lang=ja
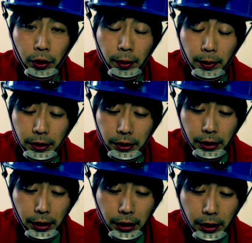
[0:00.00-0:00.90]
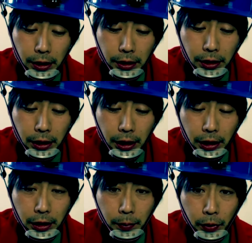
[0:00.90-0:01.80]
を出まして、1
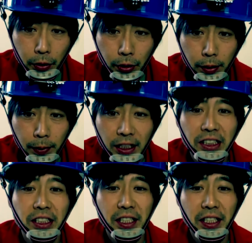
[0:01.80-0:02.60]
階に戻りまし